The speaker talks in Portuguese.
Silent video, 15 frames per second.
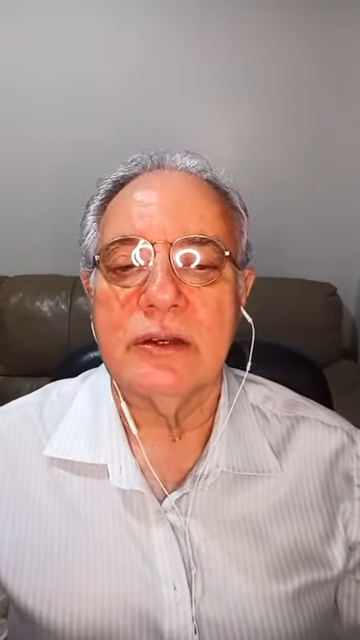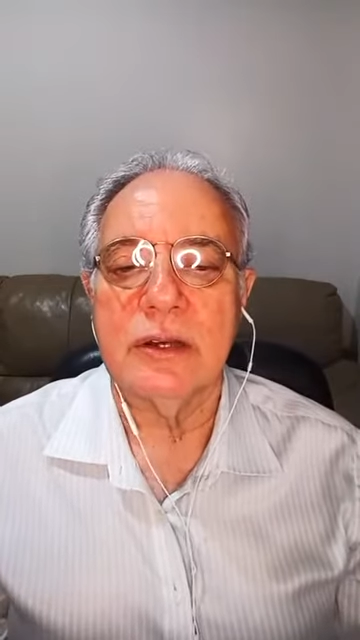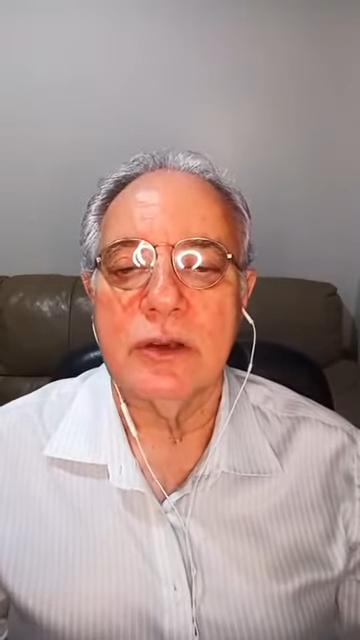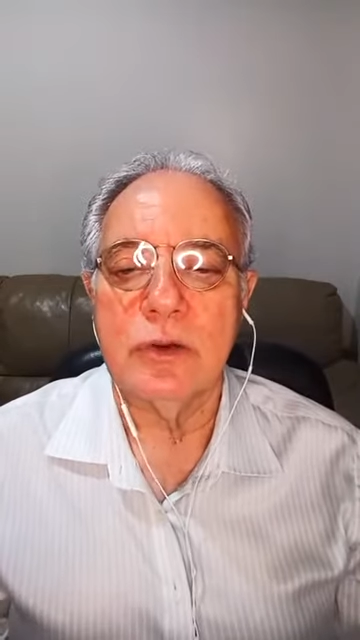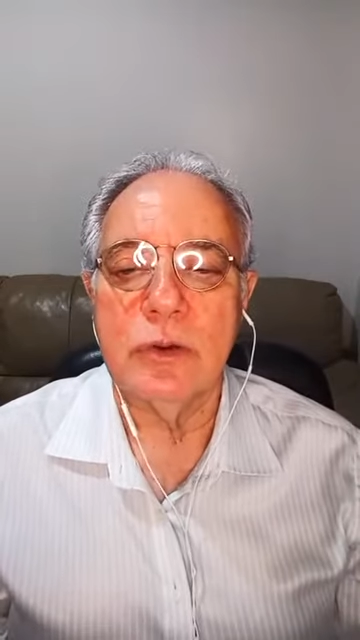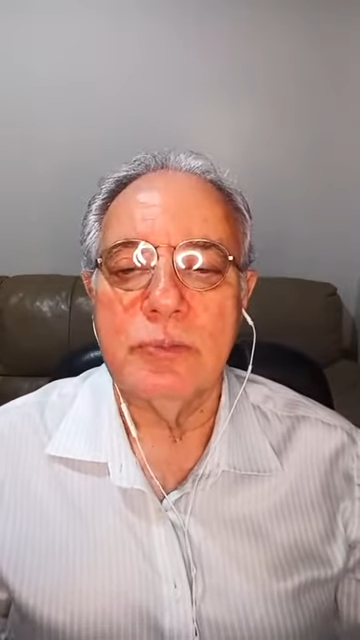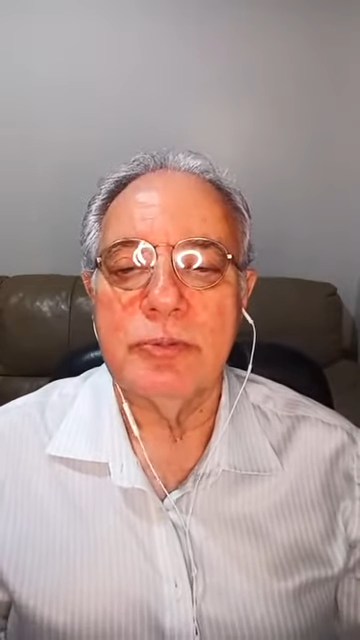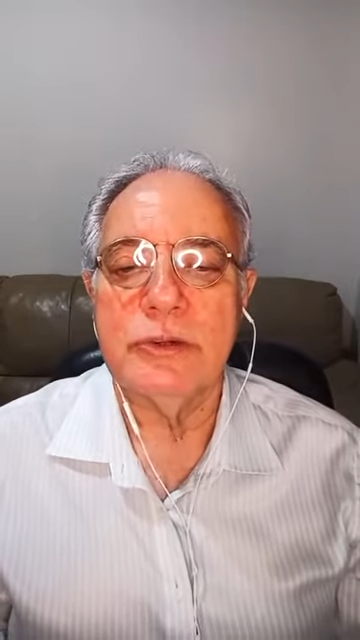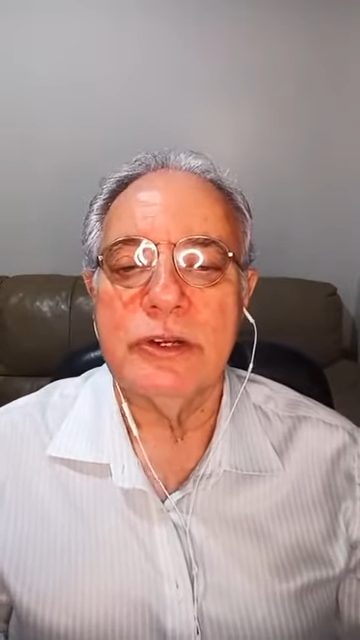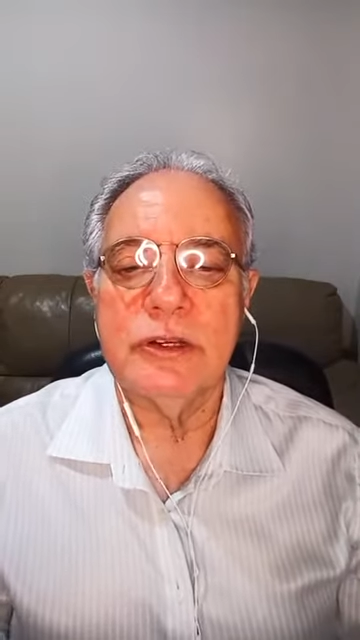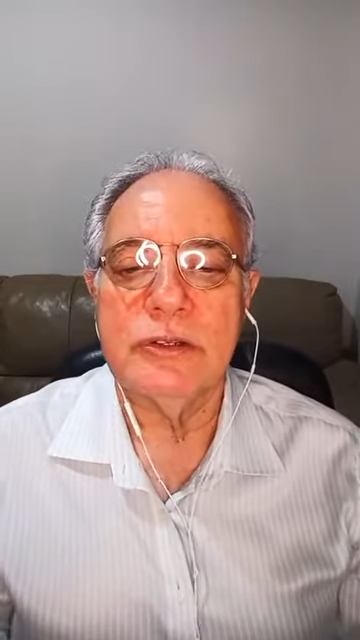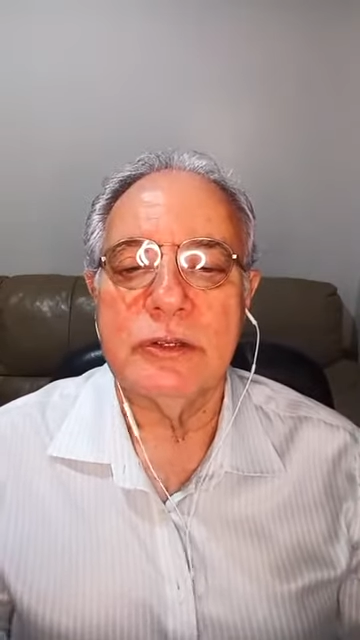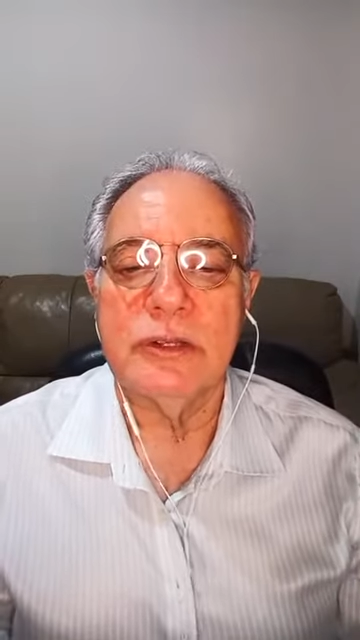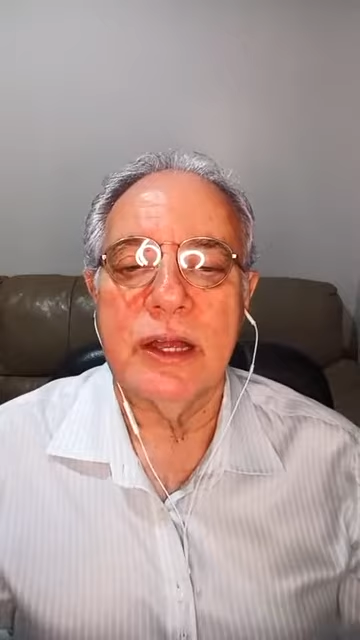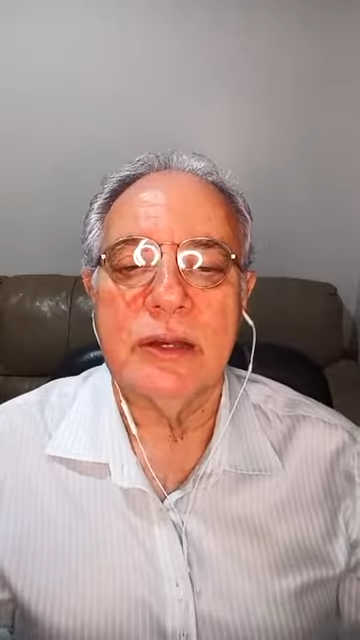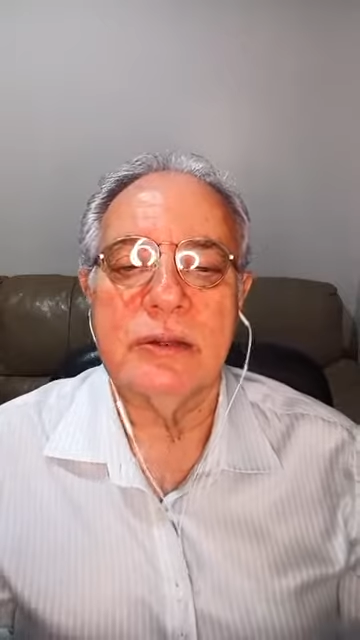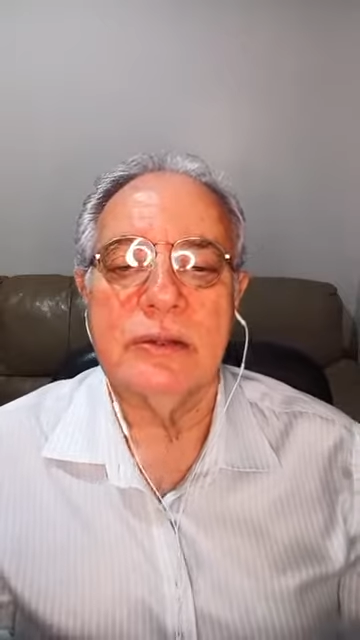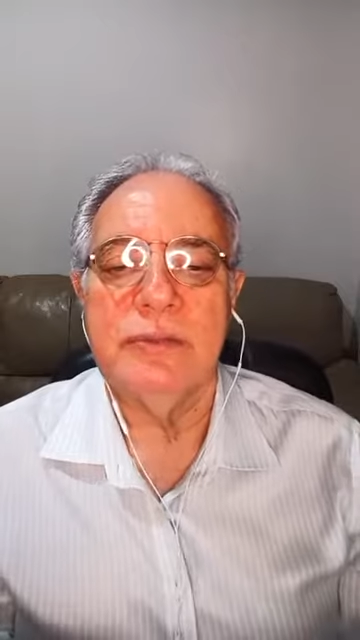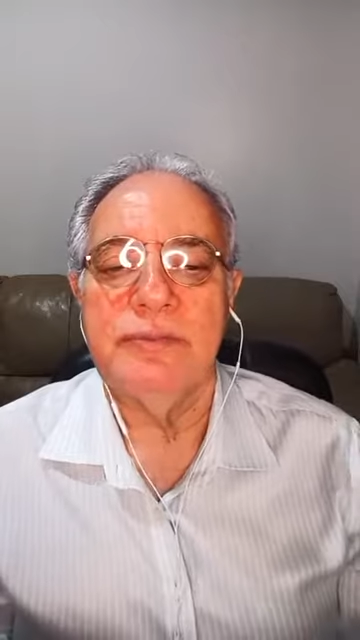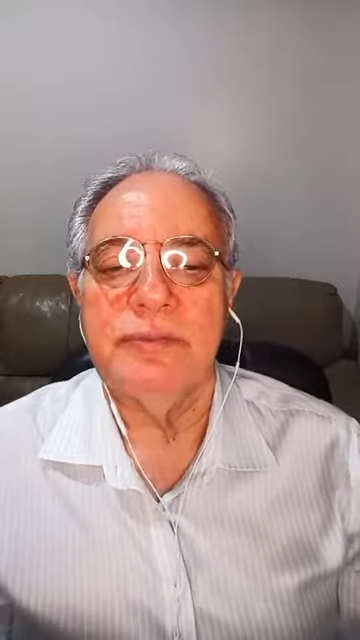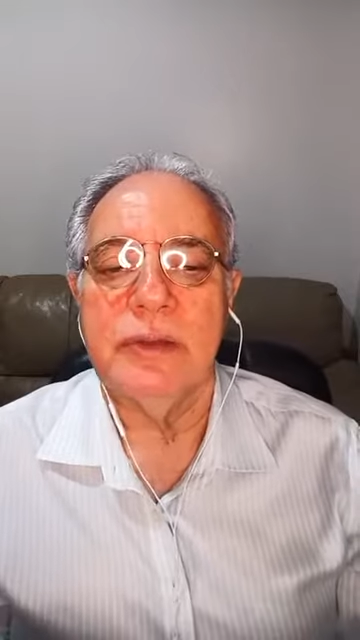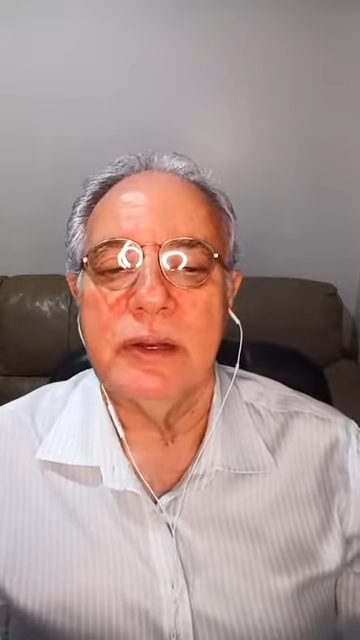de grupos de entidades
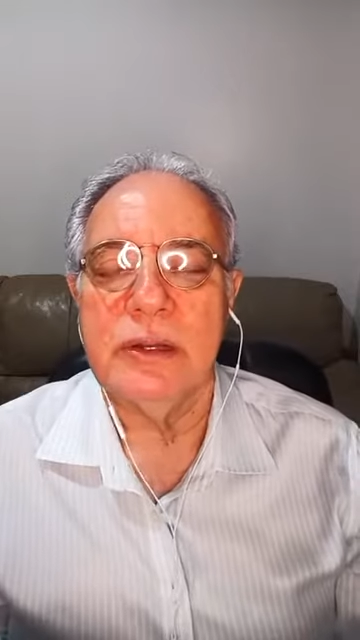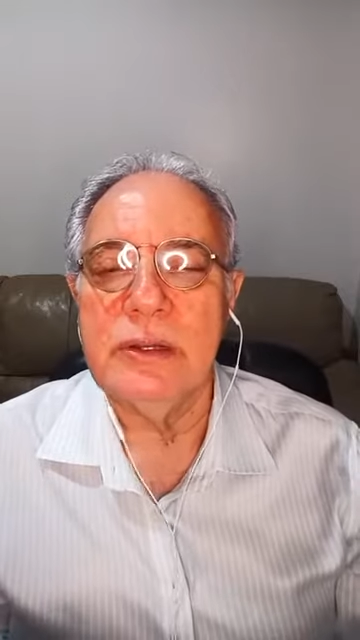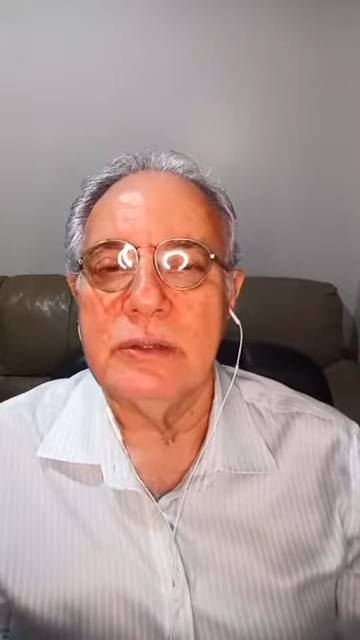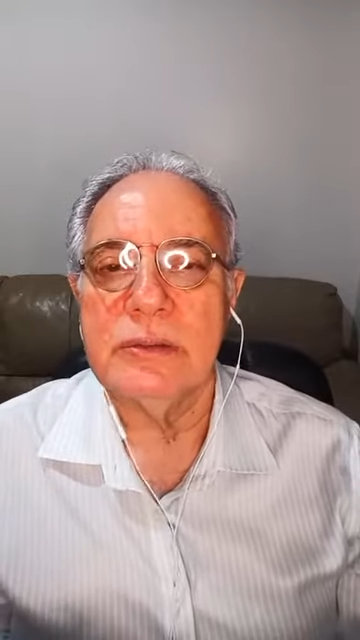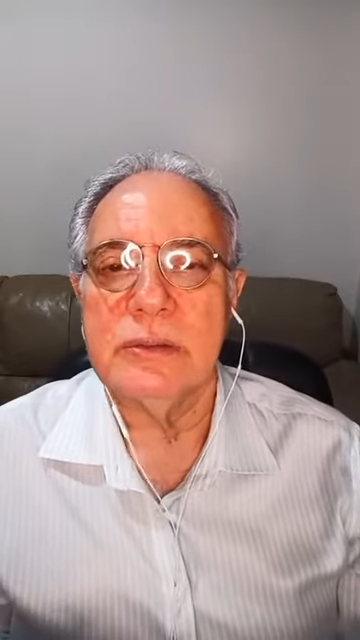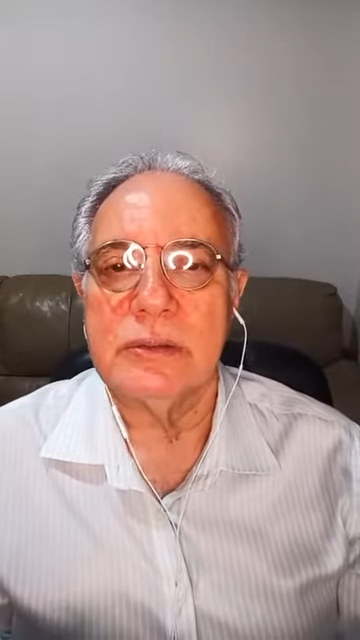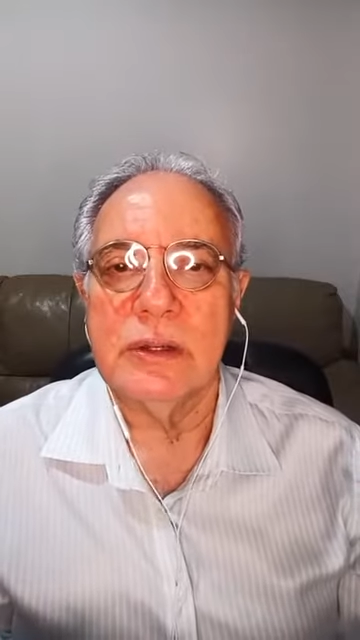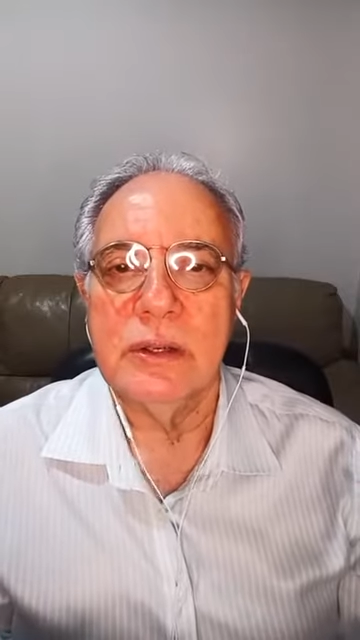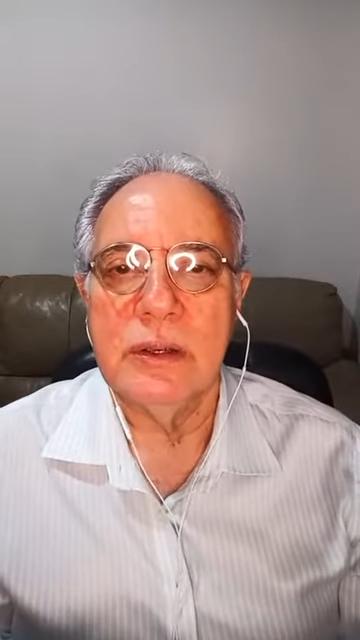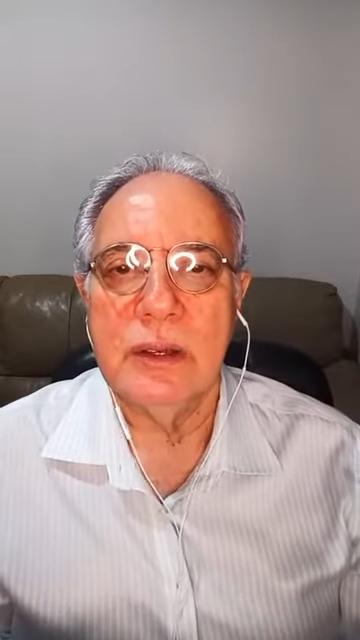infelizes,